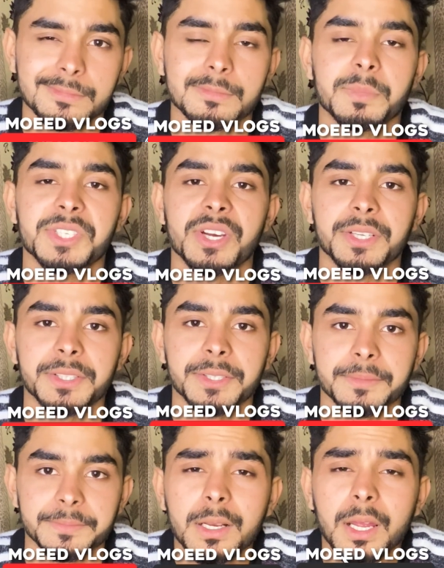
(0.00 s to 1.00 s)
बजा
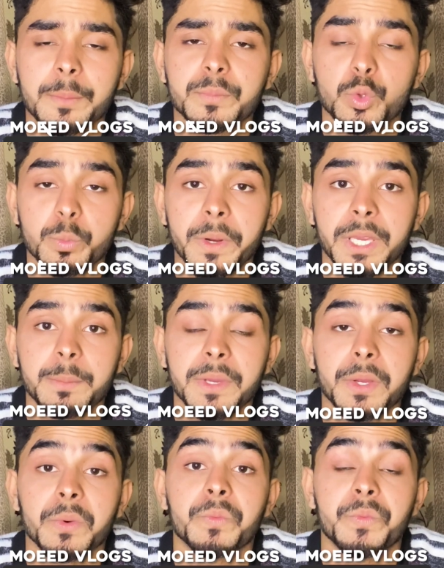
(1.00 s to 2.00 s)
दें आप दुबई
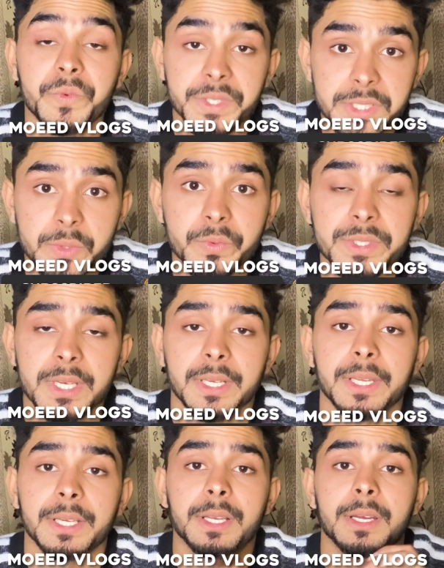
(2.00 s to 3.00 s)
में विजिट वीज़ा
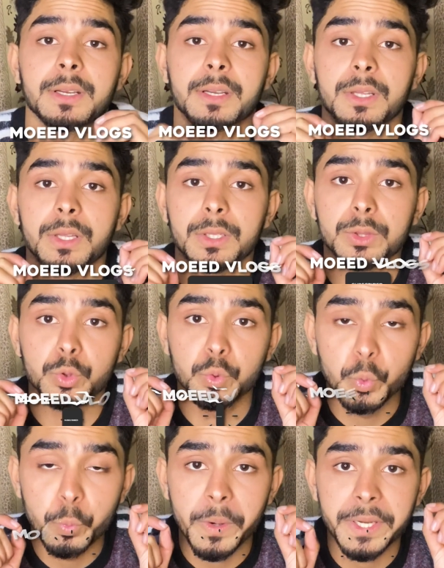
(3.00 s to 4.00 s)
लेकर
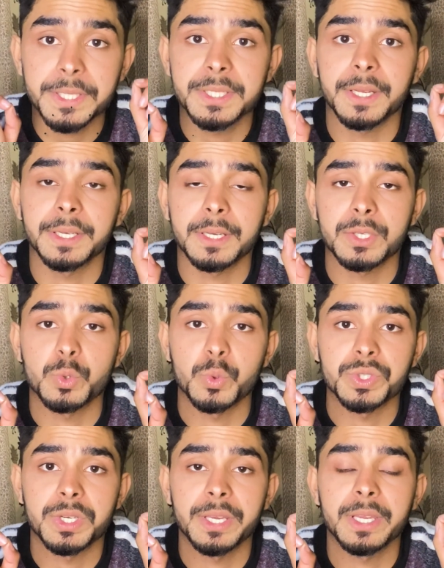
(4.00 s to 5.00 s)
दुबई तो जाने का
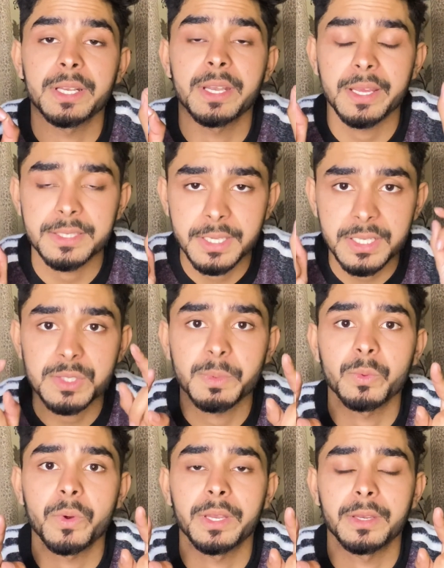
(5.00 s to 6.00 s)
सोच रहे हैं या लाइसेंस
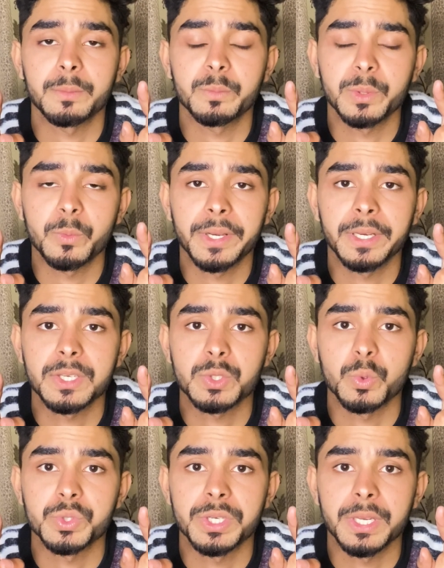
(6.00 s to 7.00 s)
बनवाने का
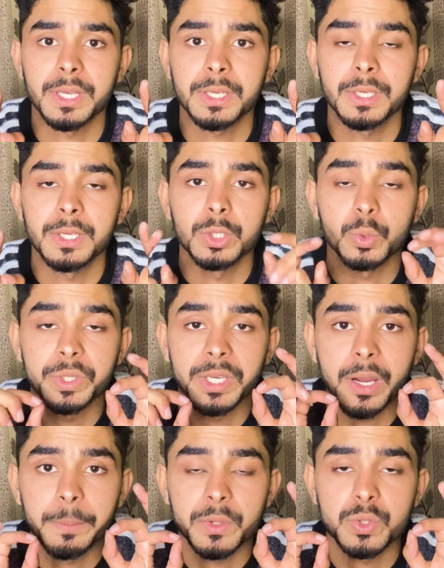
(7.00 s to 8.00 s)
सोच रहे हैं तो ये
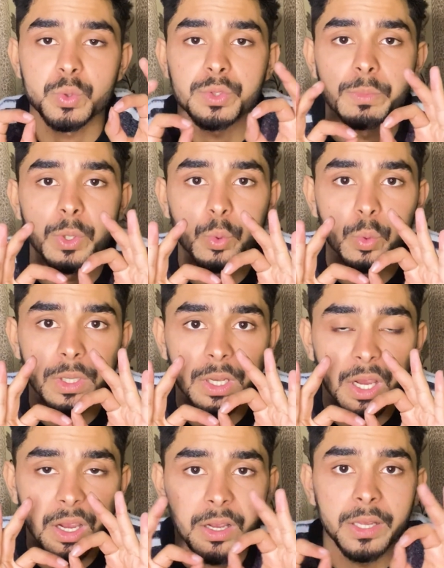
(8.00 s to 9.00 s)
आपकी सोच बिल्कुल
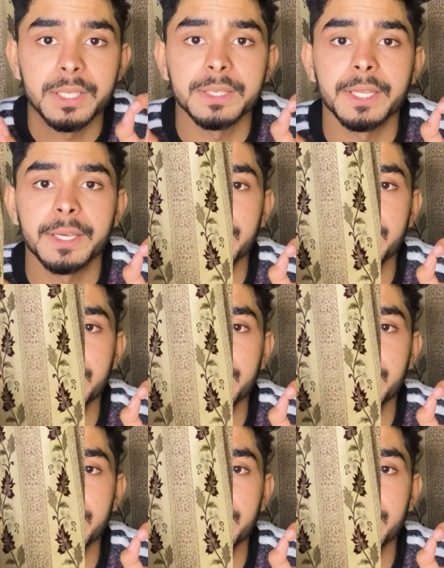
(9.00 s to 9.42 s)
गलत है